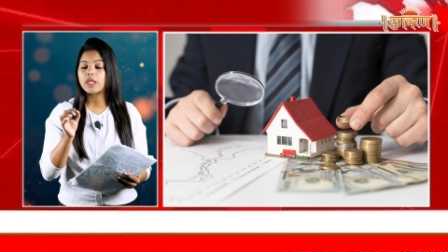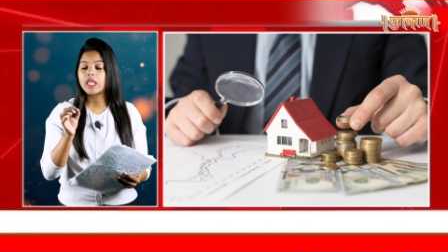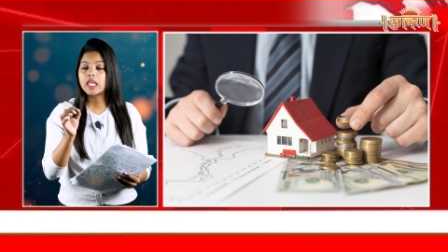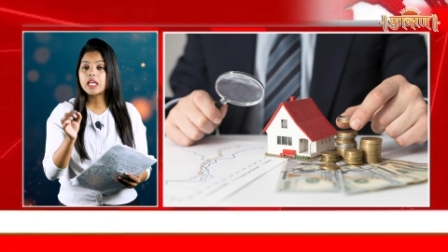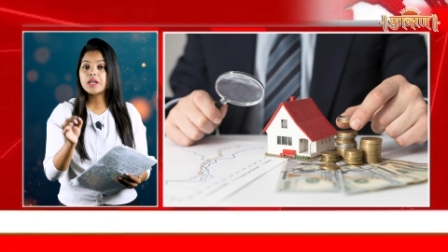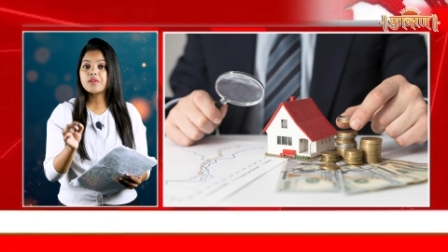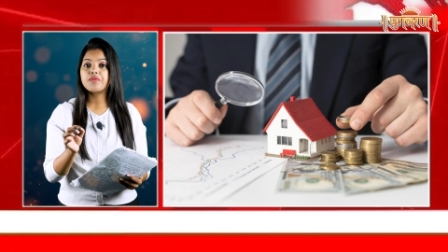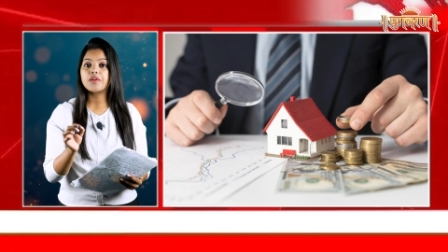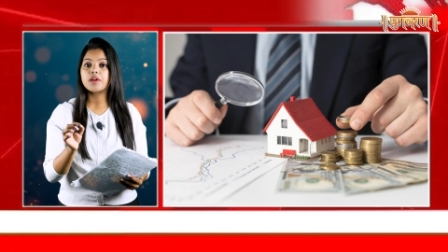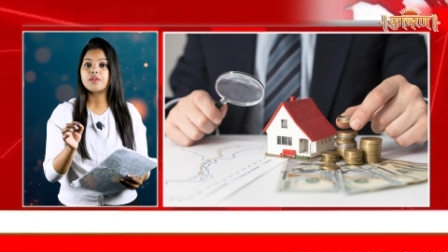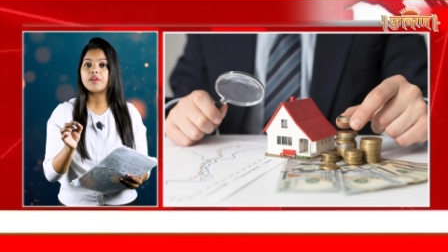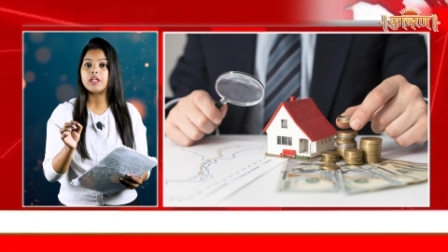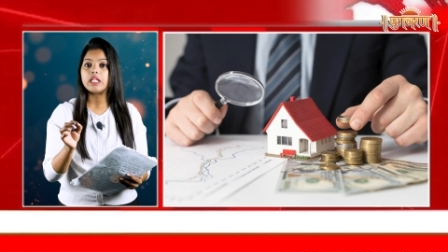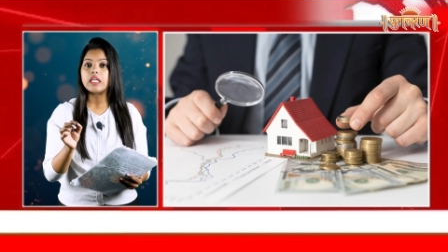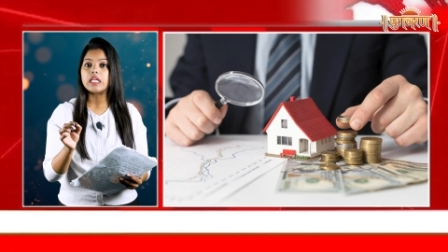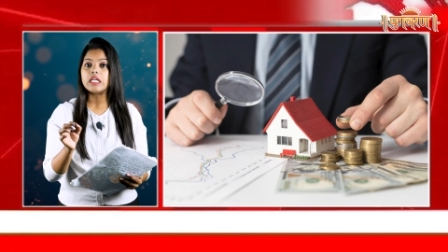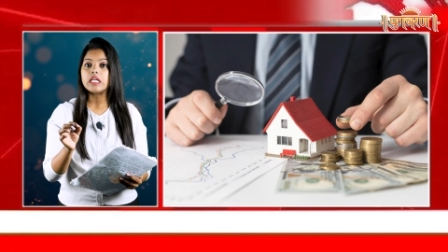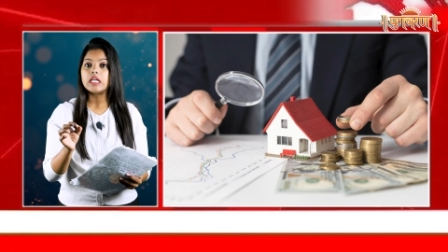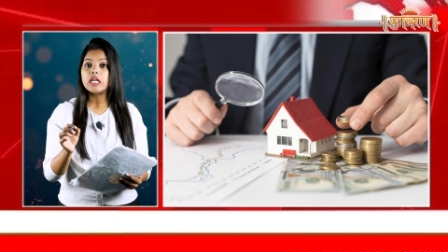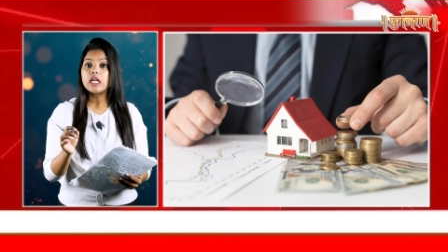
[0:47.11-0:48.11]
1
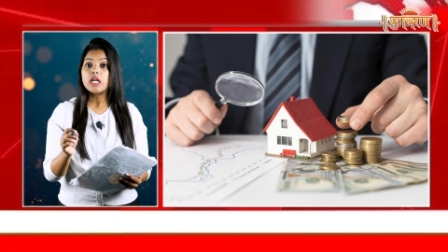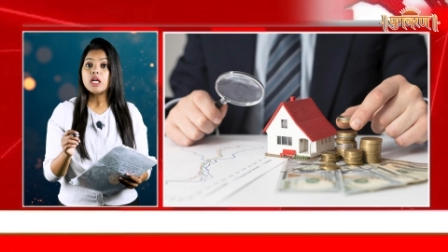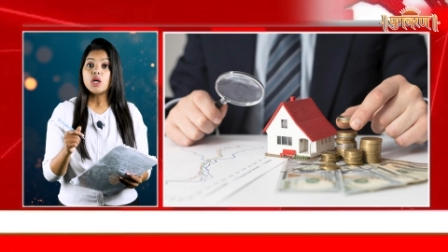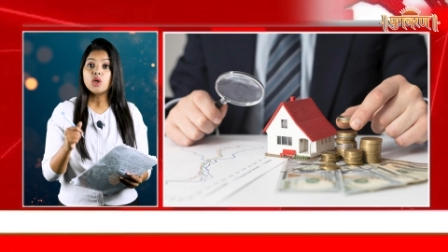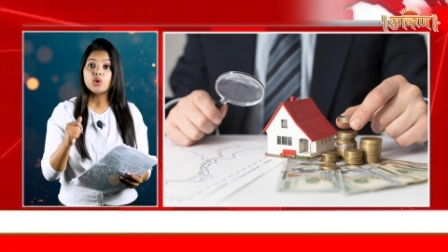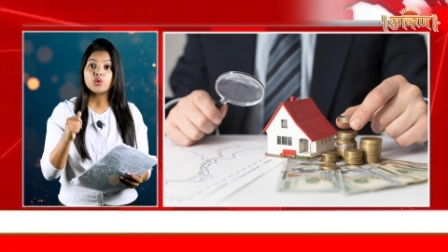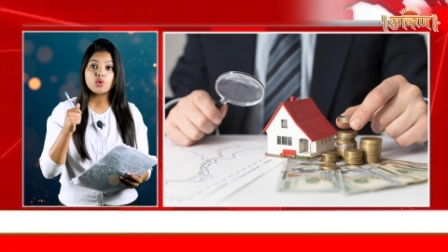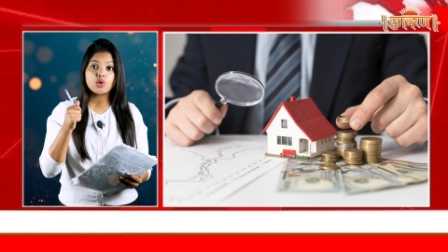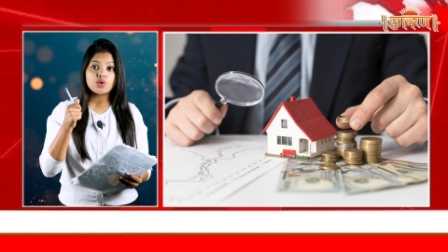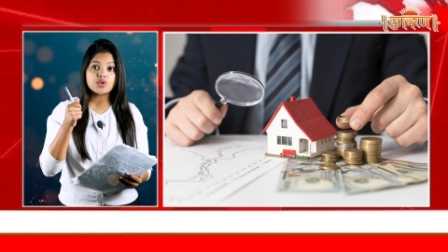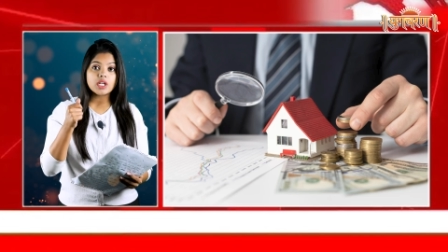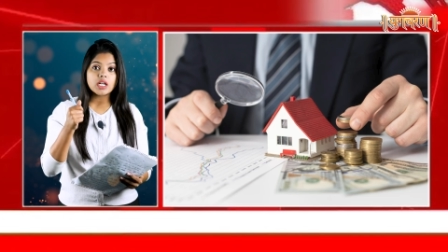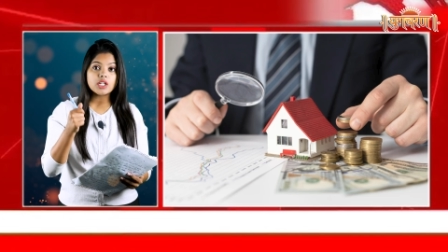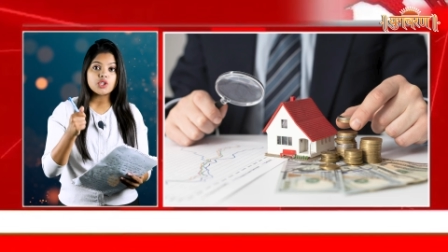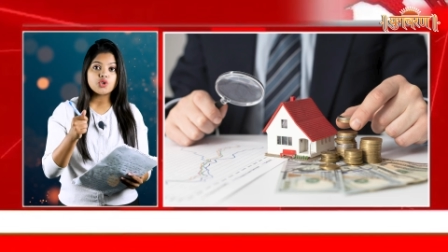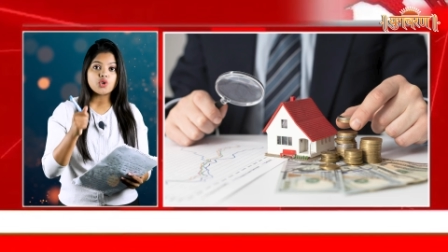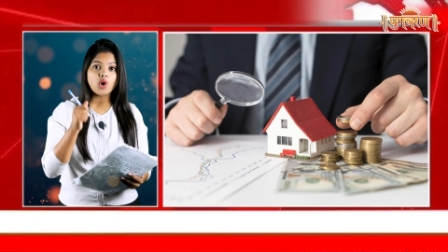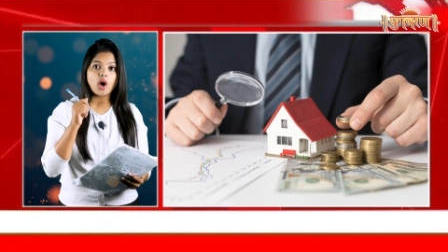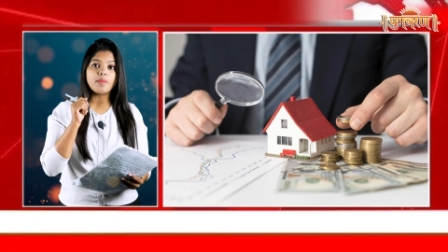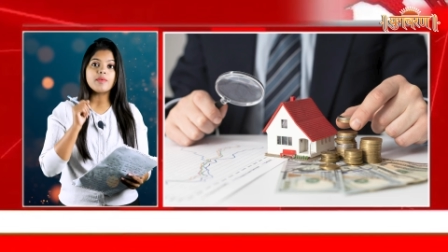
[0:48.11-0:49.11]
फरवरी
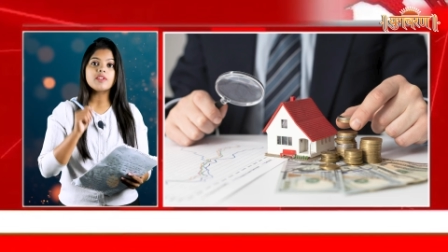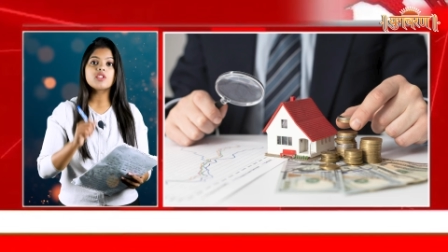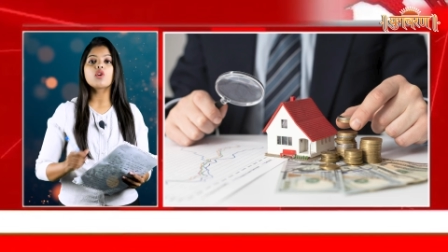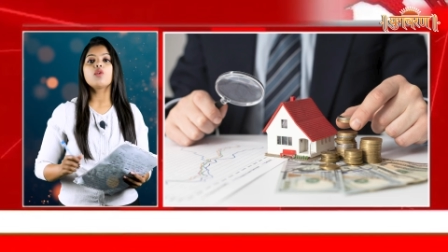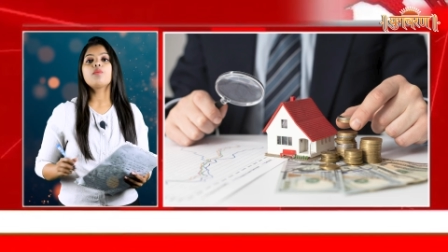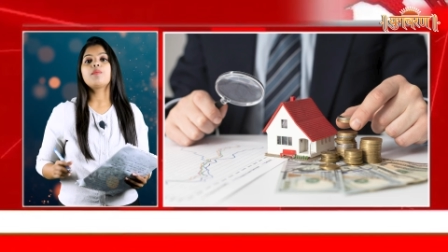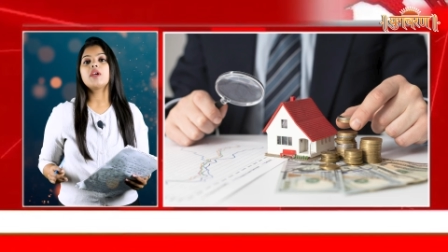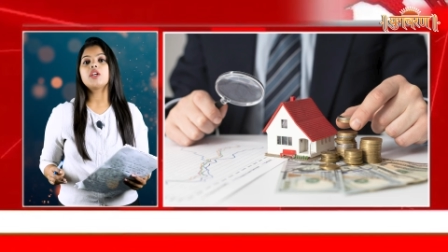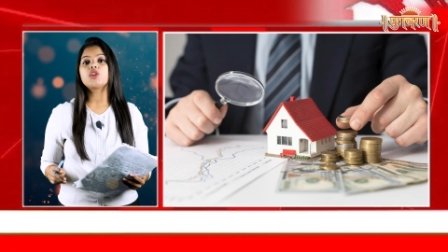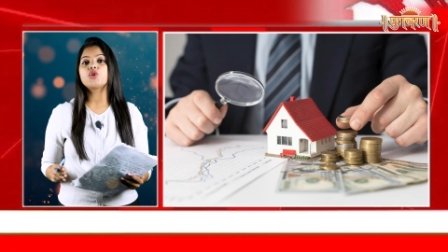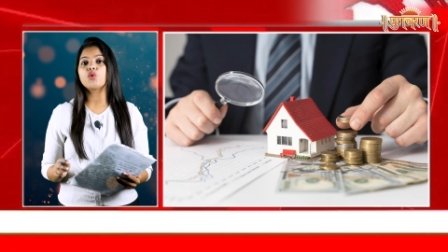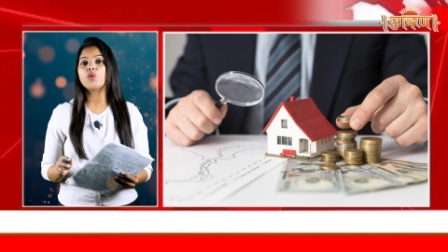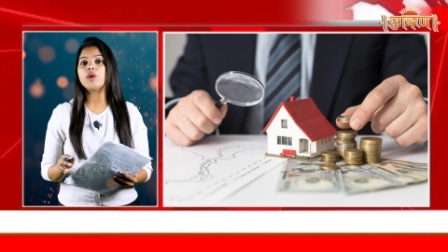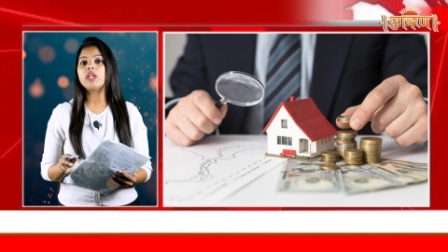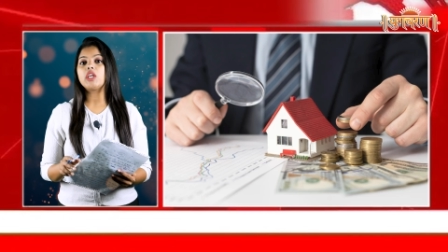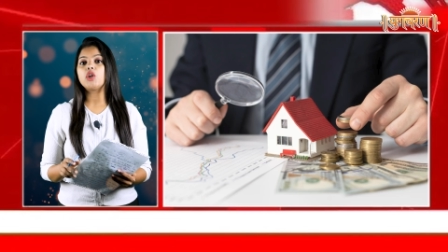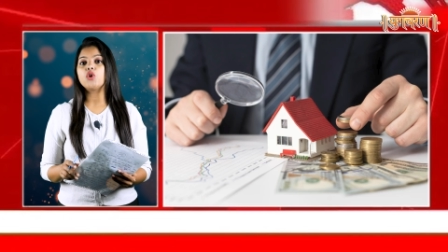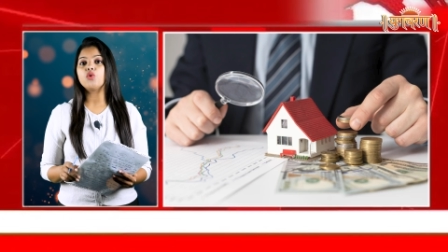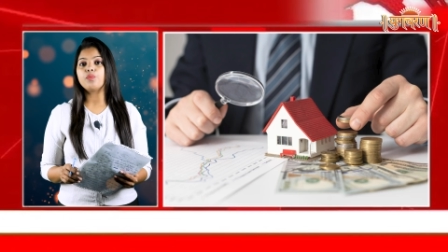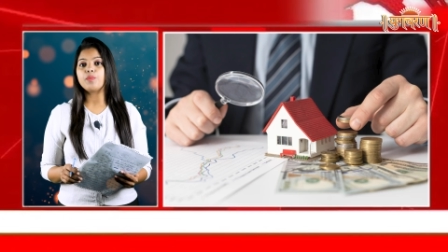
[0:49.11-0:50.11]
2024 को पेश
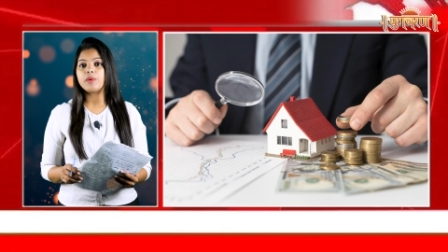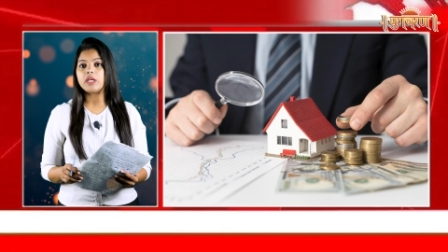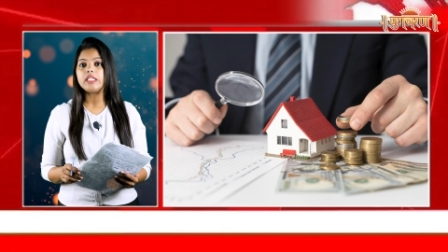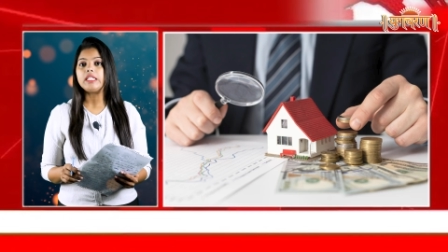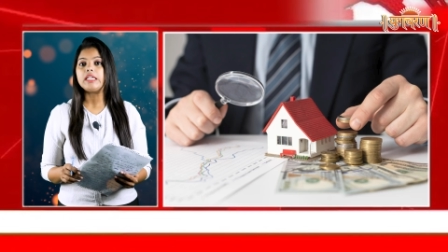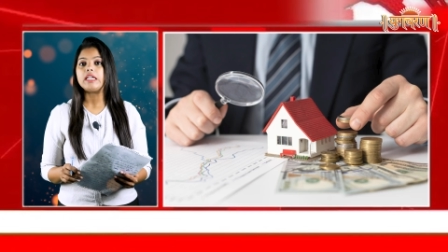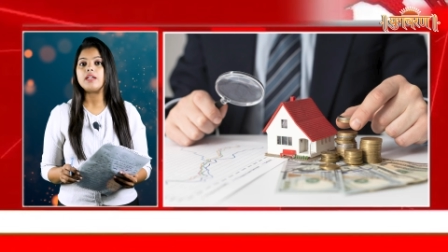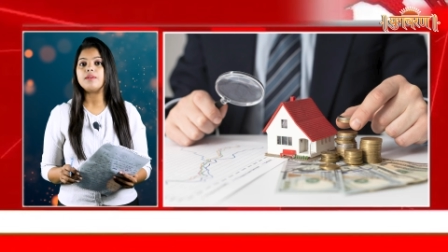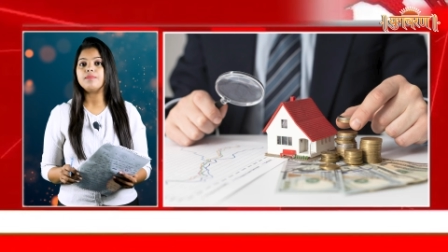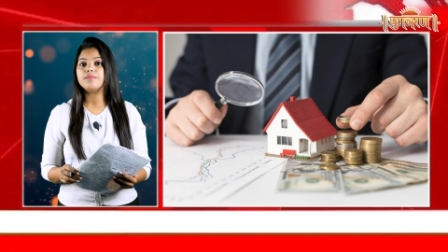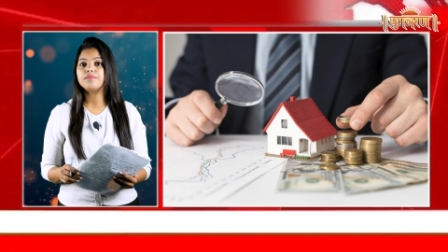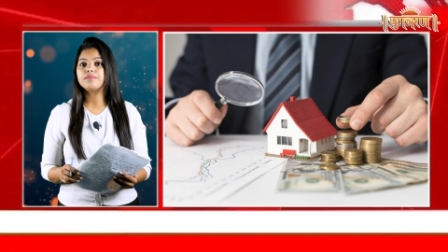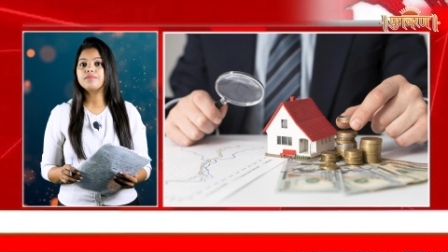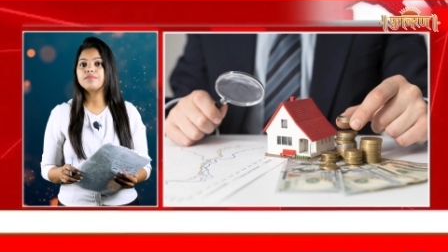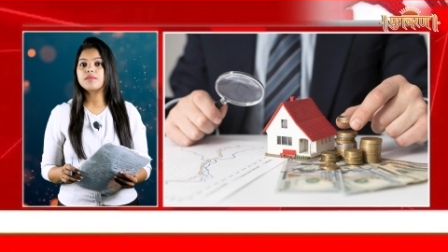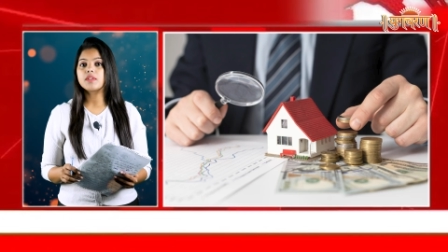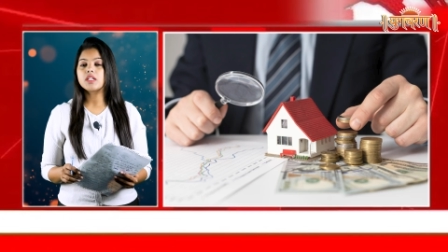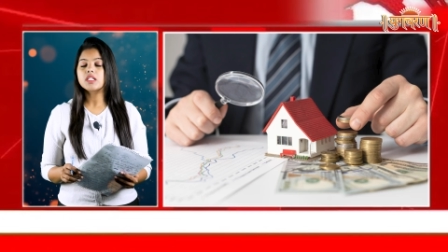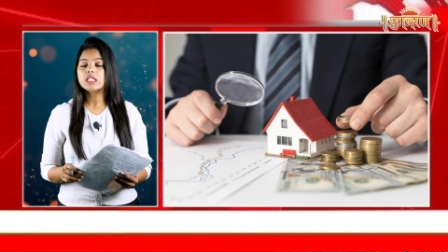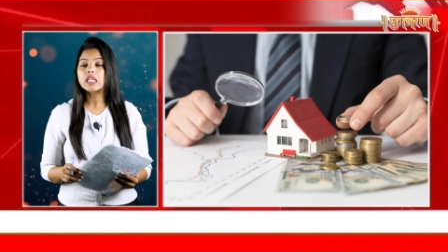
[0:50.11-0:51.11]
होने की उम्मीद
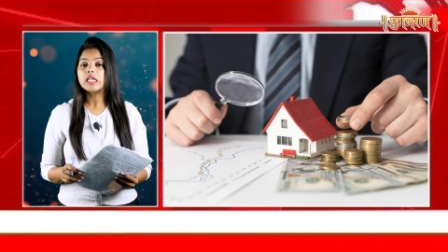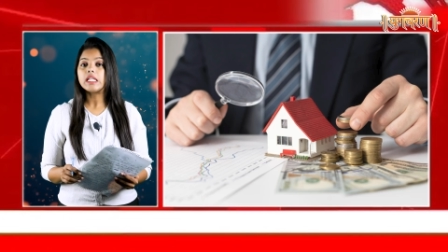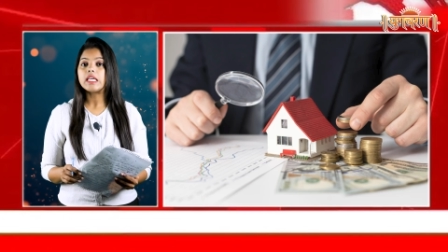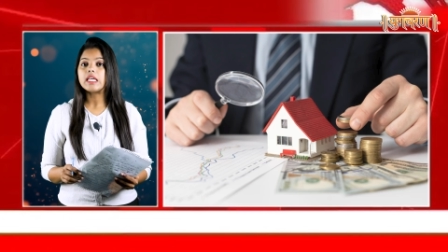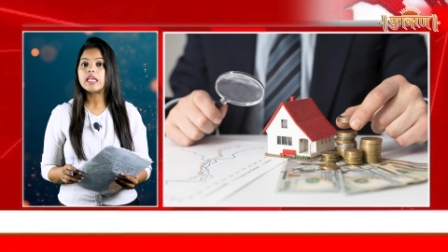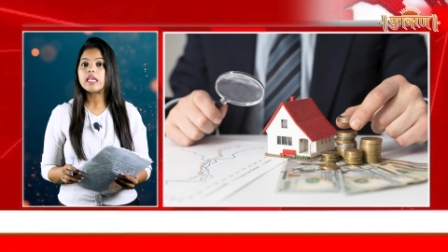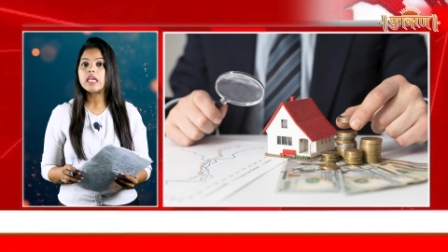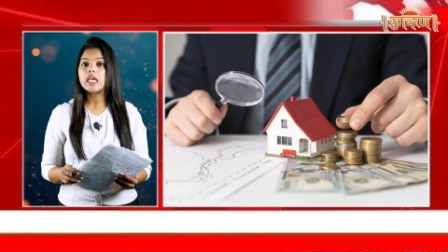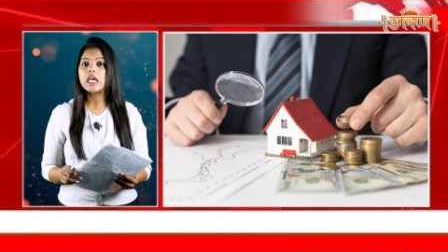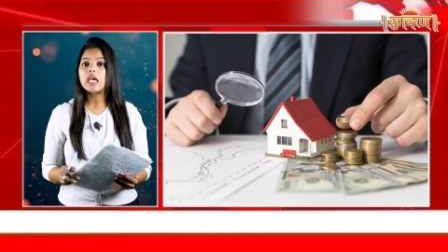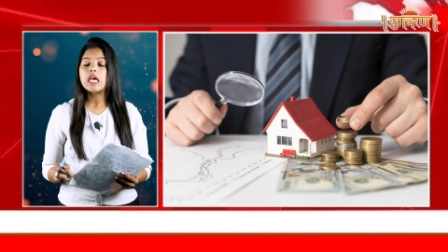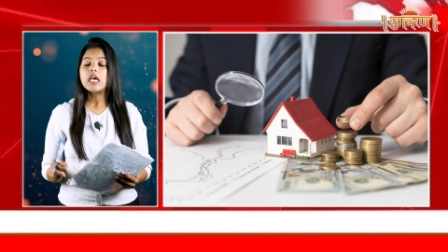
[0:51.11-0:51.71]
है इसके लिए